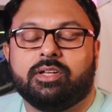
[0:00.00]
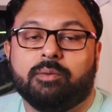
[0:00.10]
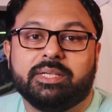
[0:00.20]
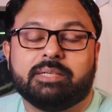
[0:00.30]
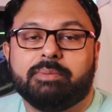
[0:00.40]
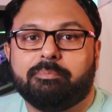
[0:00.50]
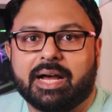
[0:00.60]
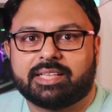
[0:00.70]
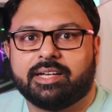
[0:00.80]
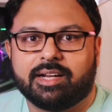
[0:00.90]
ना अभी जब मैं
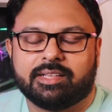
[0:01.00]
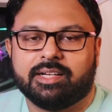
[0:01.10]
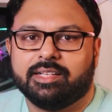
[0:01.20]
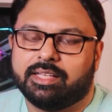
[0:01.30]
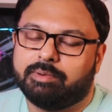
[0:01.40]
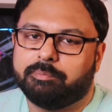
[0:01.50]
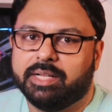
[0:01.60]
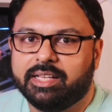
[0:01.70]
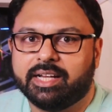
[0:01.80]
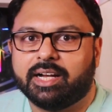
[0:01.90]
बात कर रहा था तब
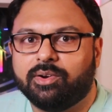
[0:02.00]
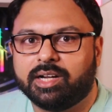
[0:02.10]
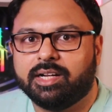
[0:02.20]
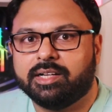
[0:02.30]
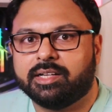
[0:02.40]
आपने देखा होगा